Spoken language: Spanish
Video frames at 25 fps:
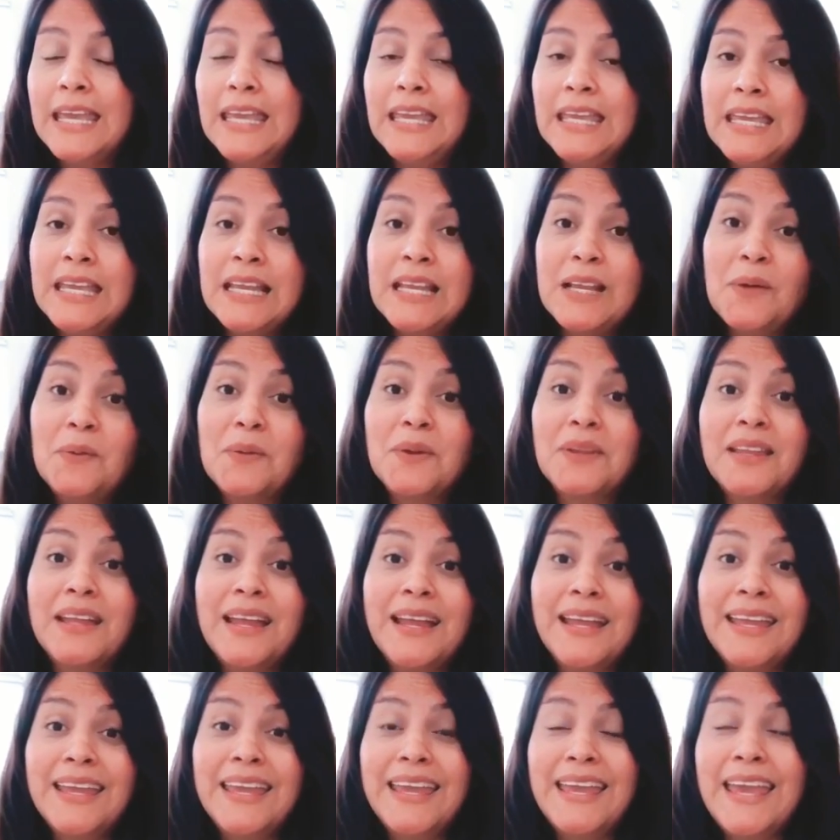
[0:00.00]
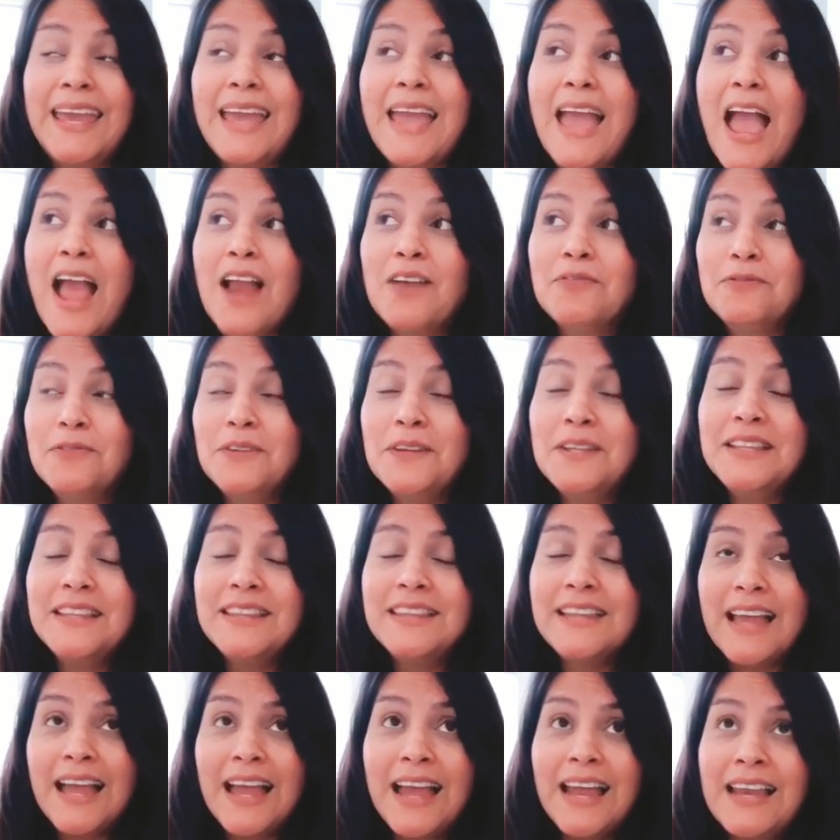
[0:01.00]
y la verdad que al
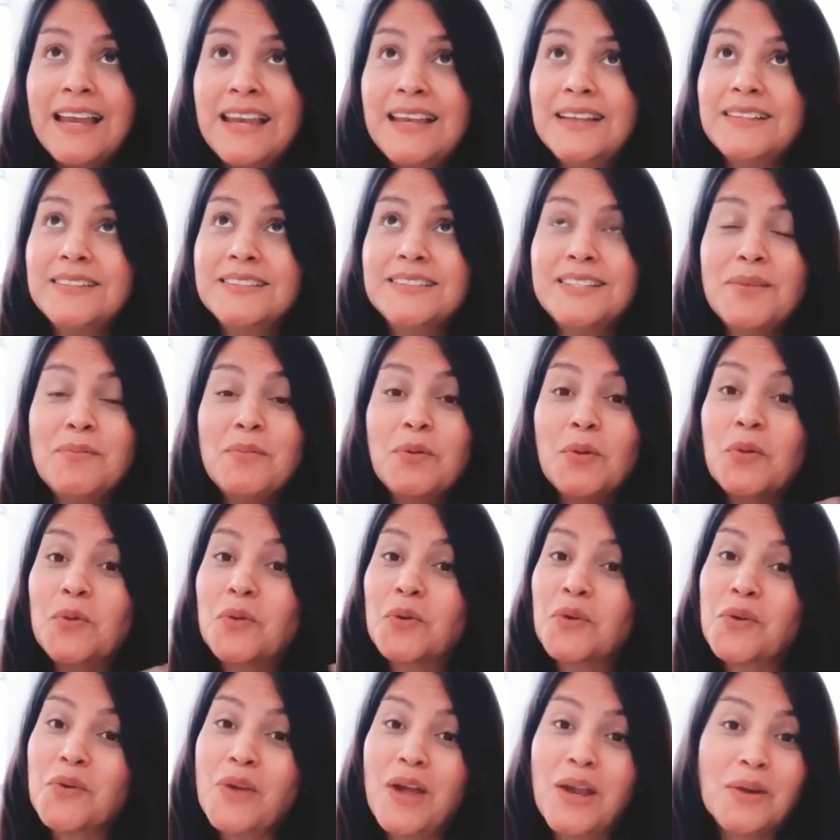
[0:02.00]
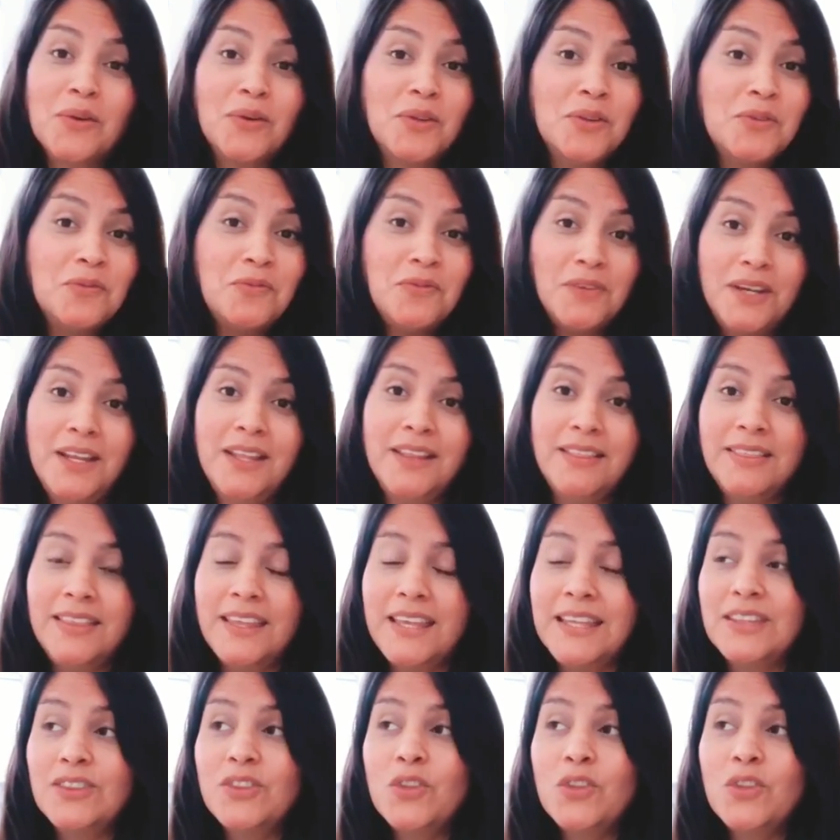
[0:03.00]
final se me ocurrió algo diferente.